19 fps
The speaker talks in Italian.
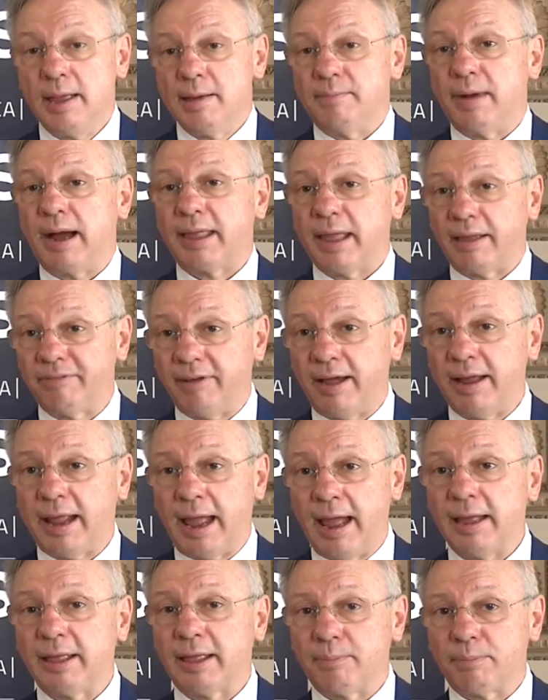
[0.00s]
ma che ha a che fare
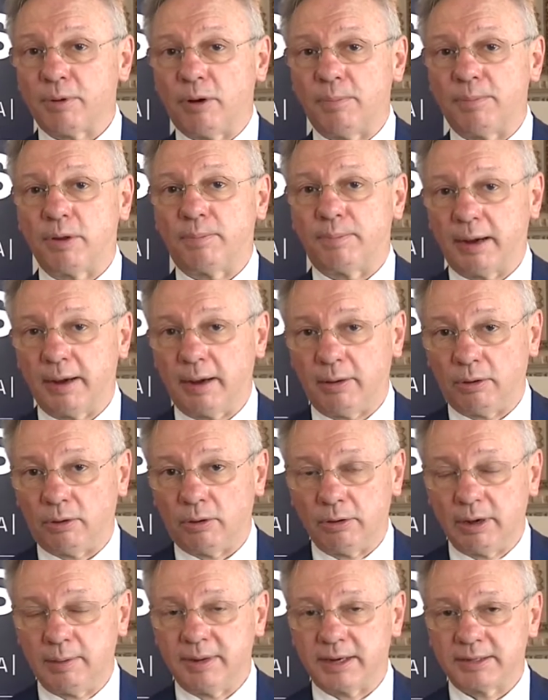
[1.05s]
anche proprio per,
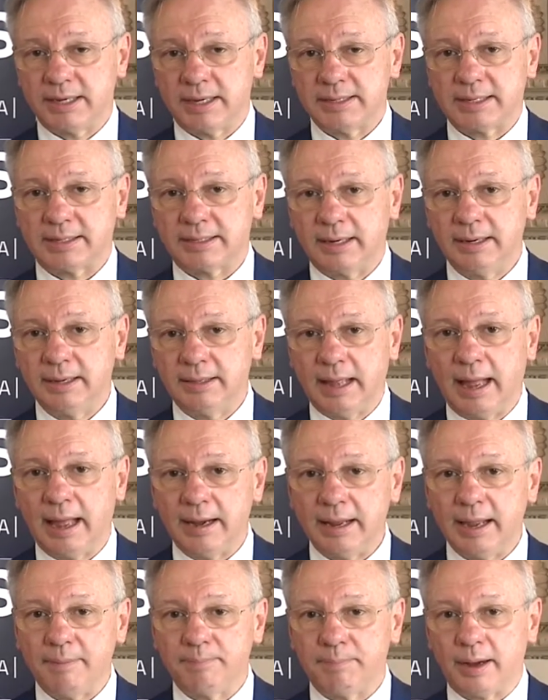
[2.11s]
con l'emergenza
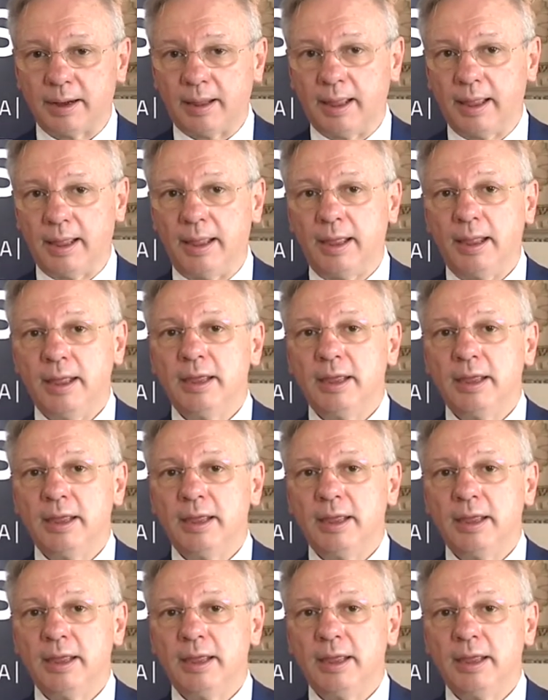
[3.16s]
sanitaria perché